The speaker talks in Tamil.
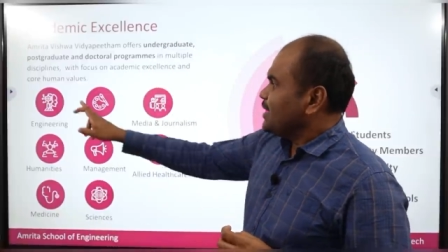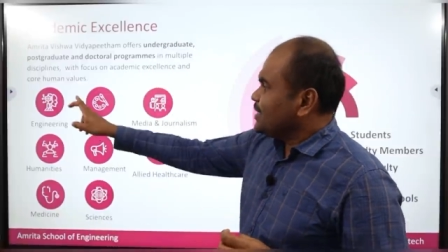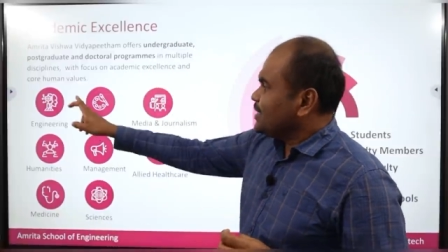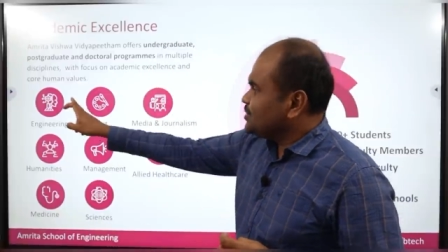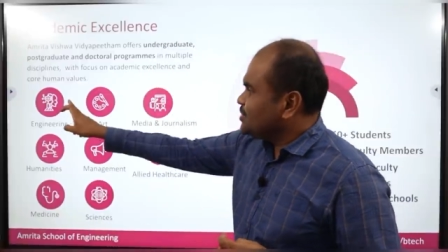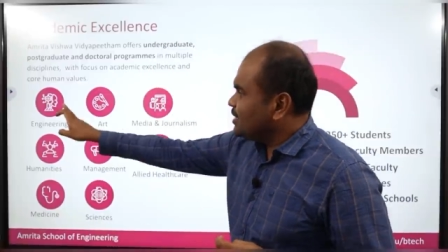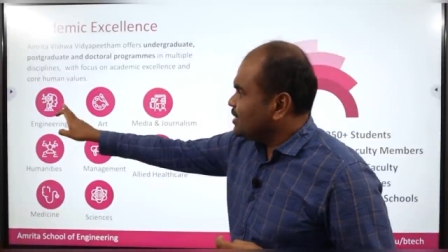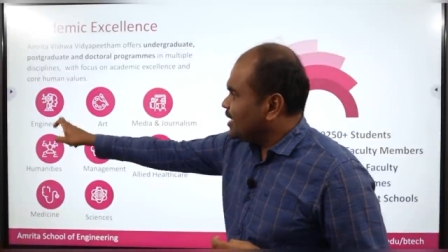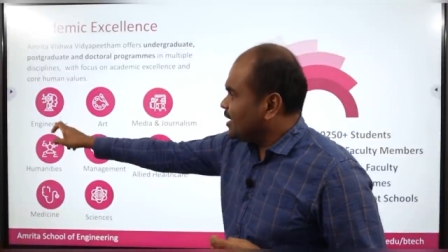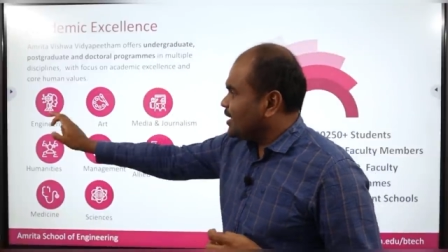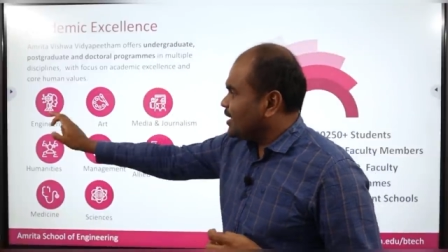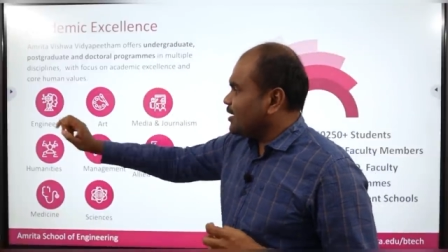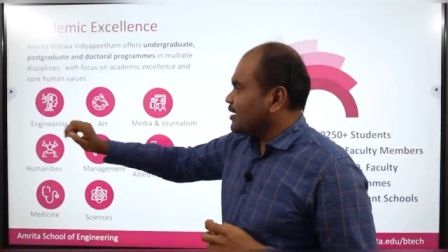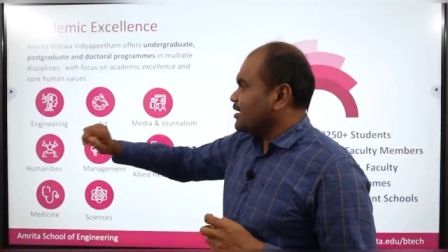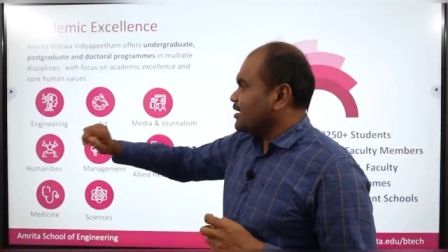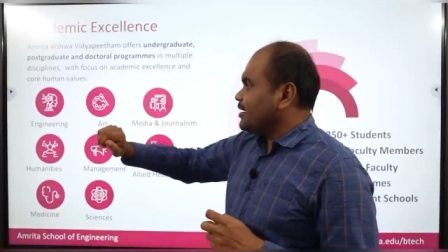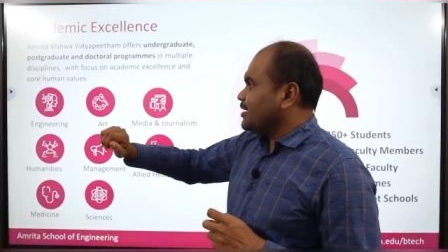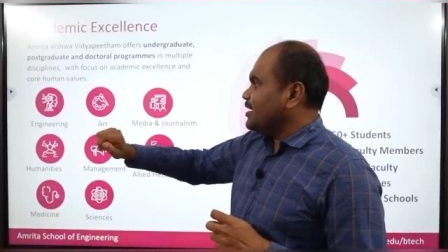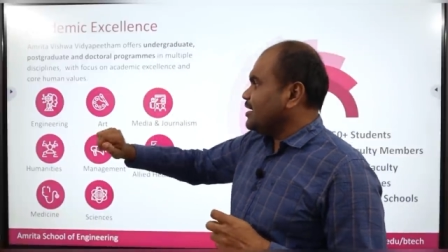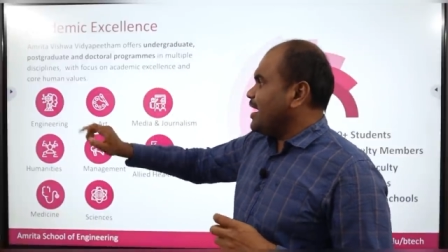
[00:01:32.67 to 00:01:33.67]
என்ஜினியரிங்
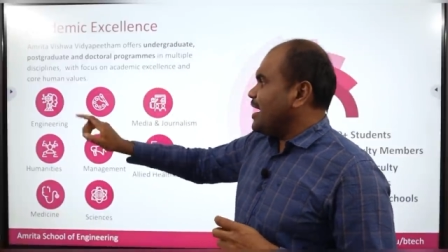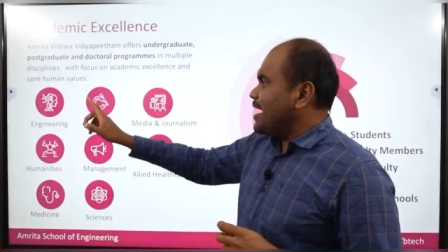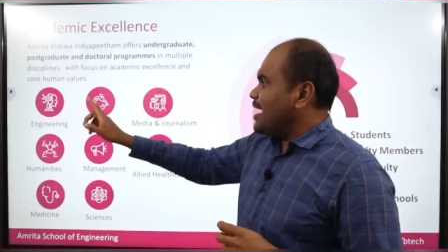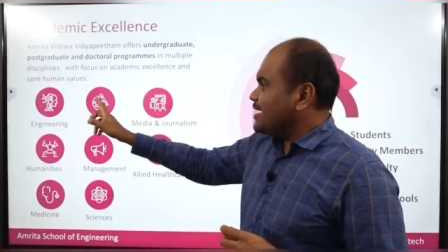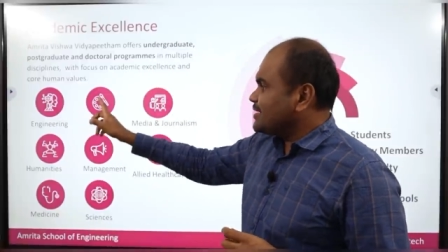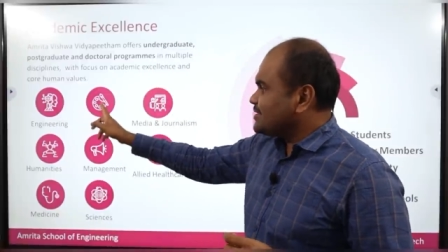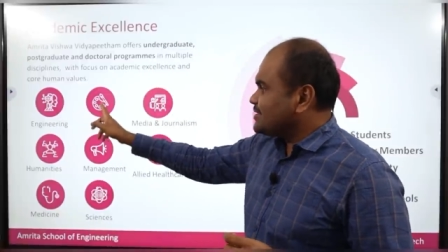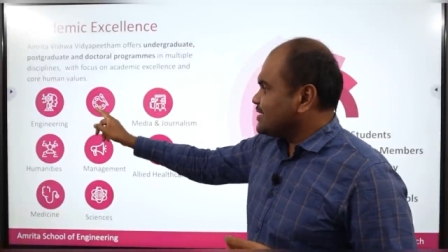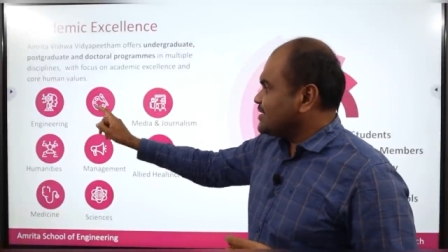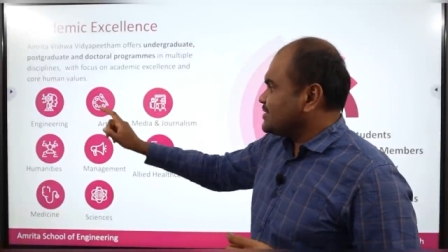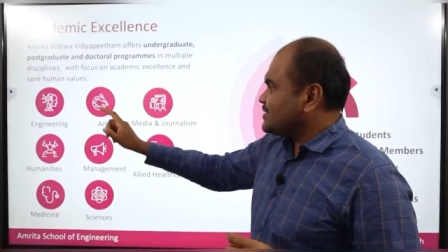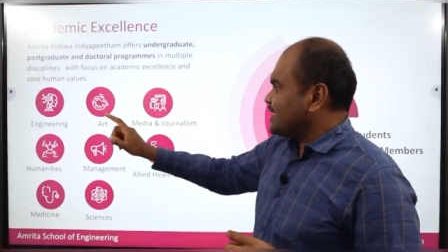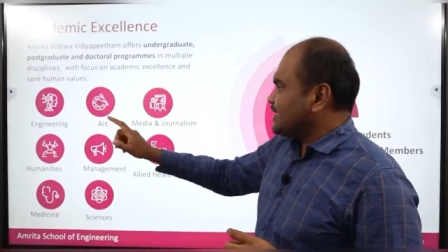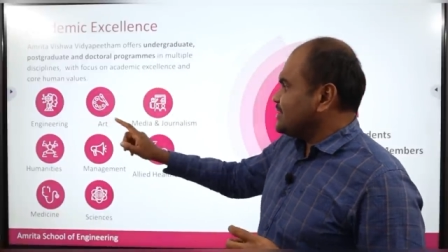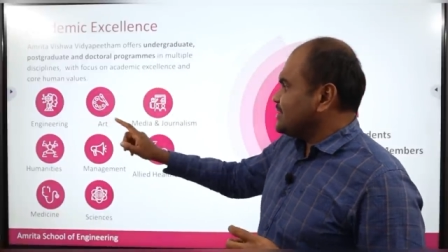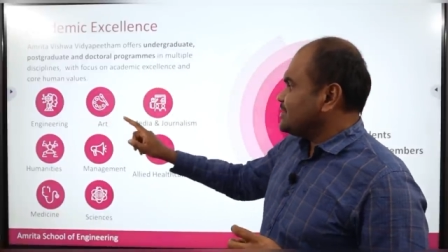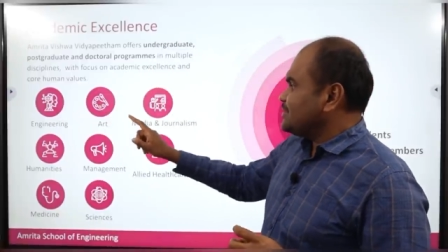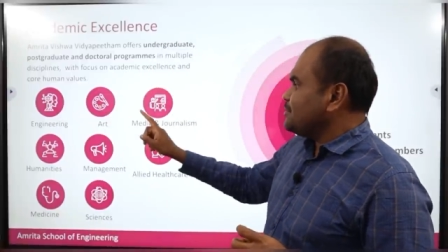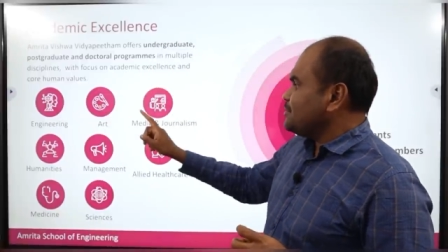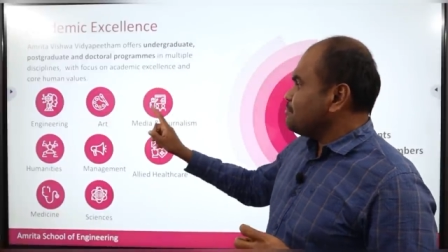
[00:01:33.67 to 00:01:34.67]
இருக்குது ஆர்ட்ஸ் அண்ட்
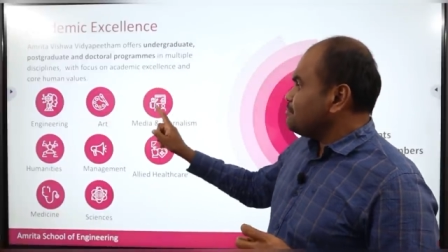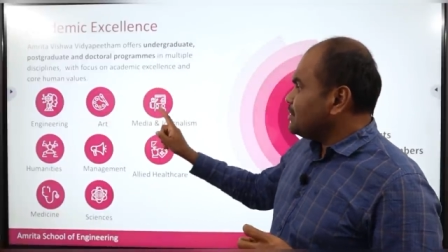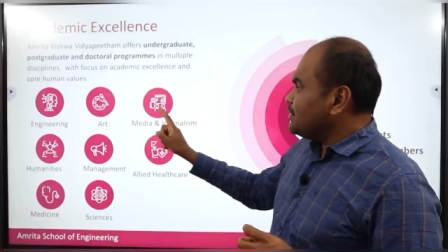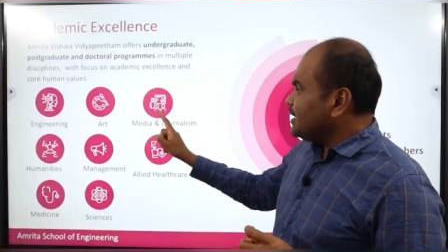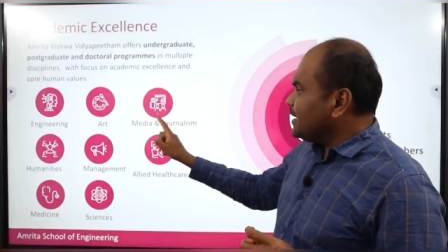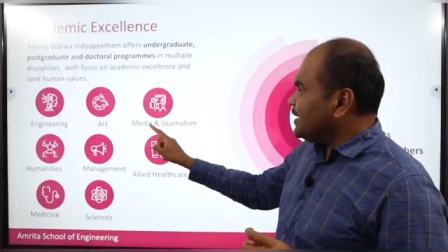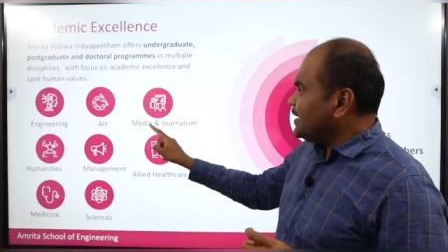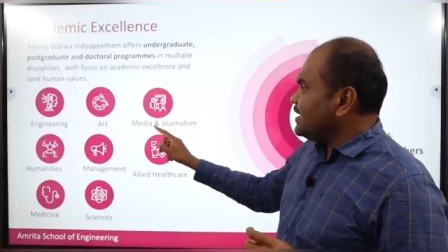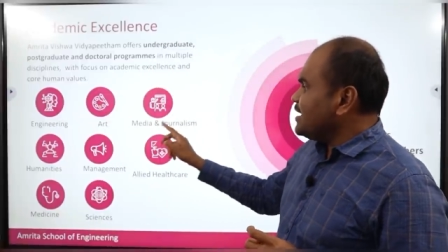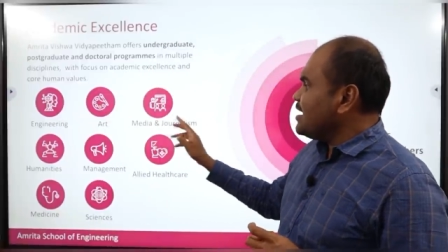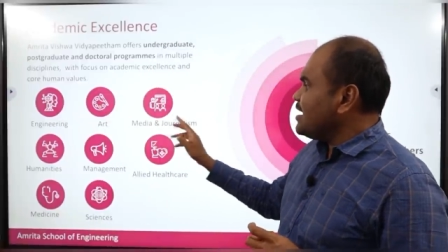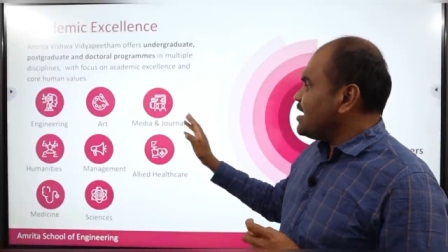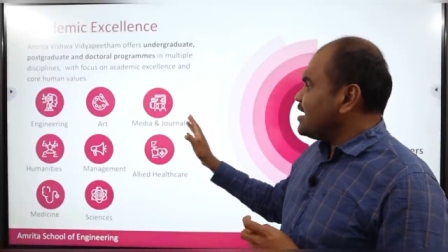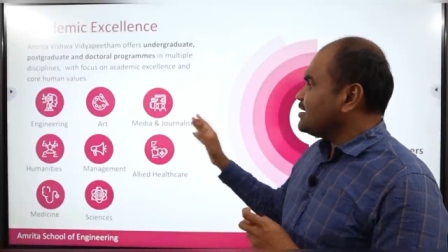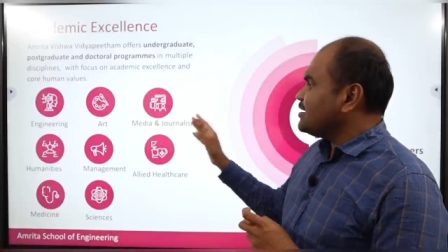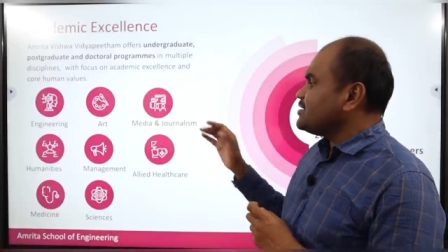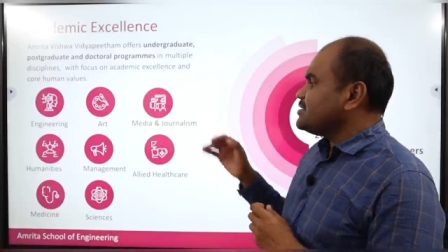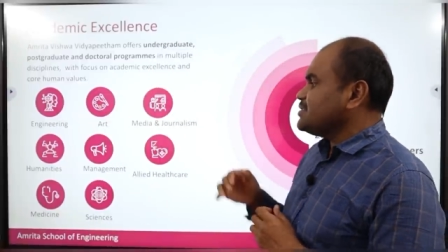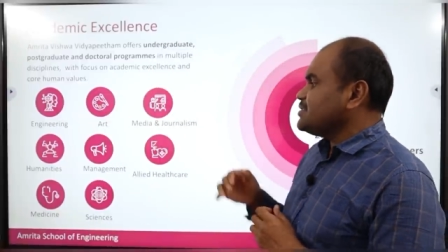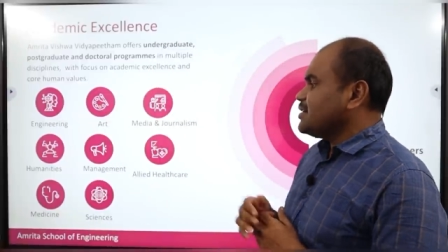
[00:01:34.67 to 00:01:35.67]
சயின்ஸு மீடியா
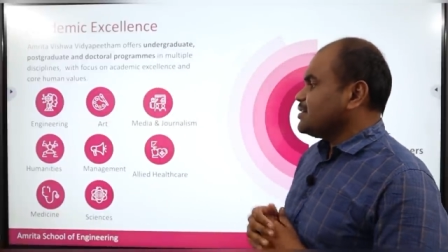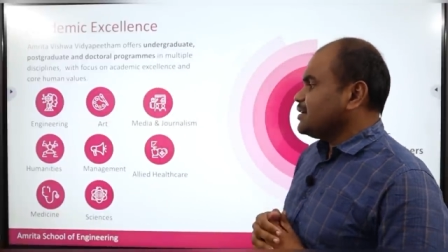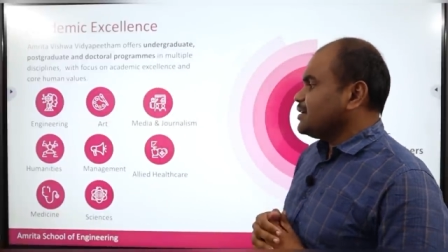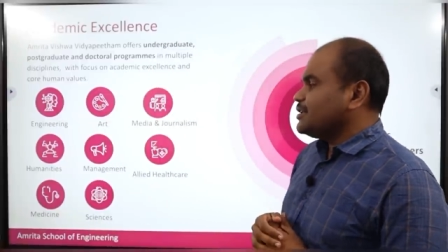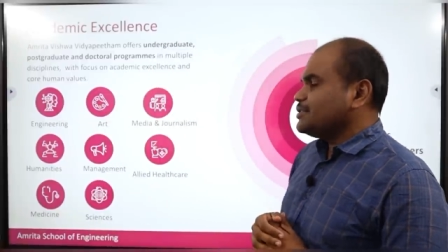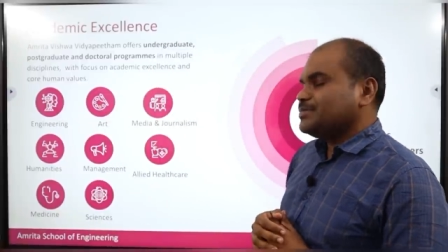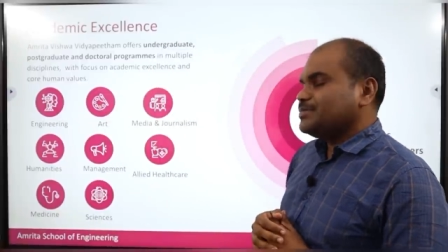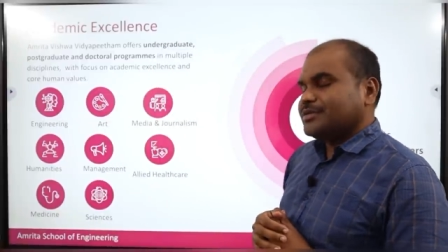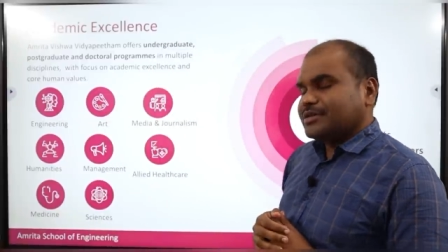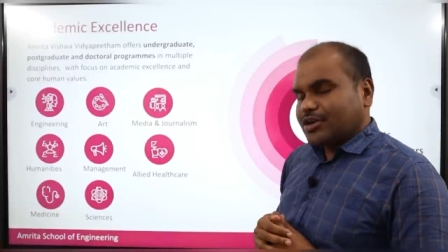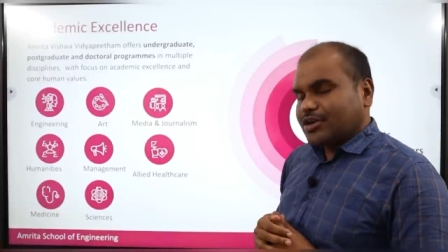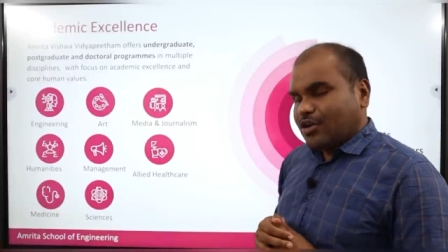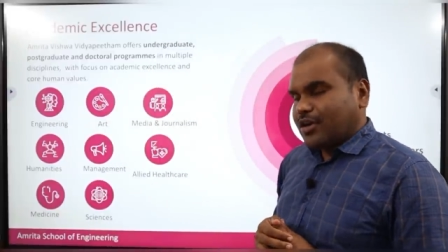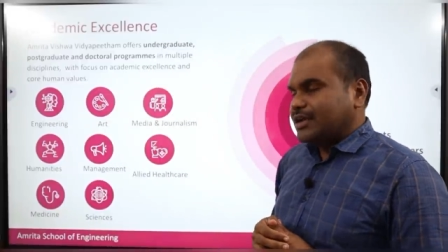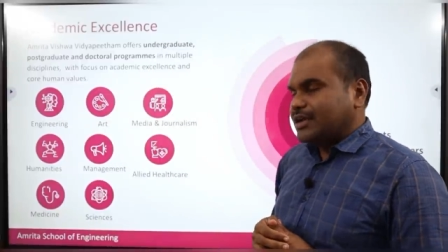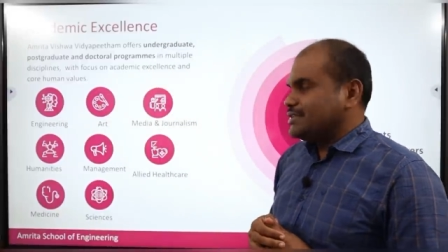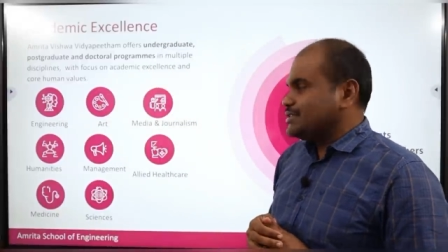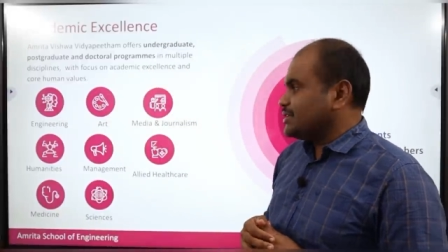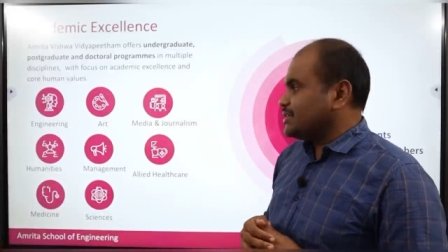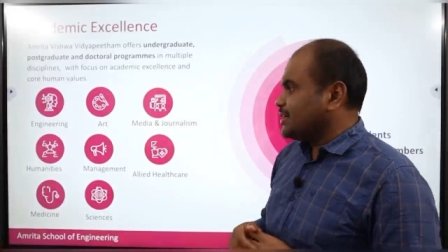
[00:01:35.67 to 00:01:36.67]
அண்ட் ஜேர்னலிசமுக்கு
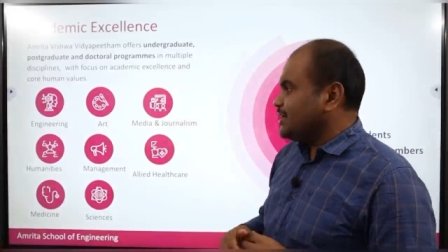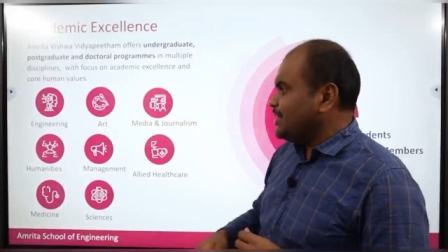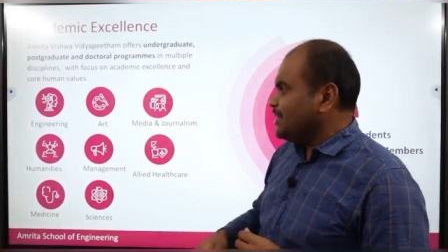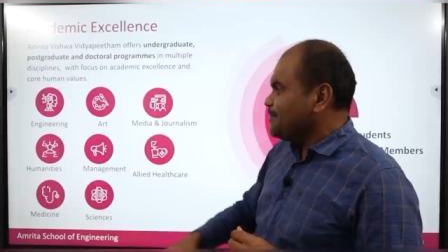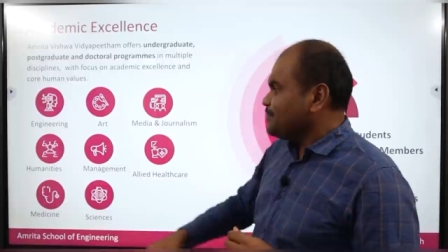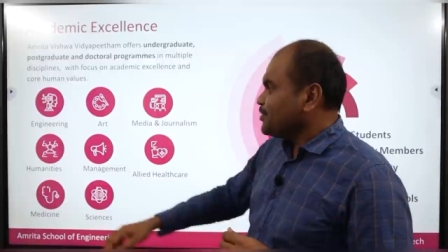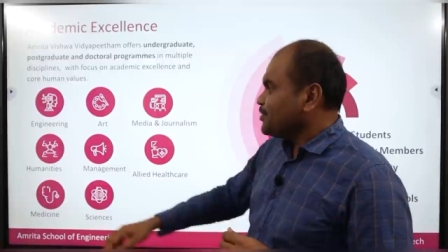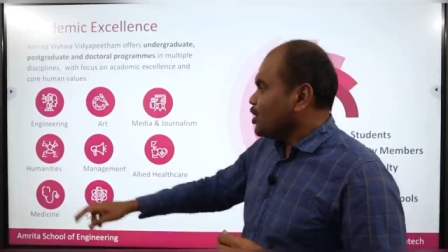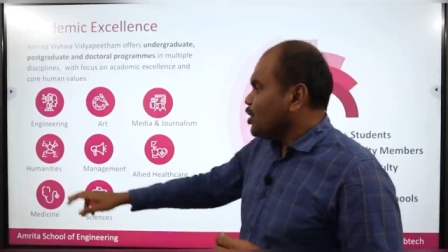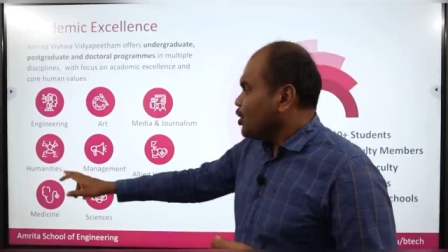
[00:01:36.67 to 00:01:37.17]
காலேஜ் இருக்குது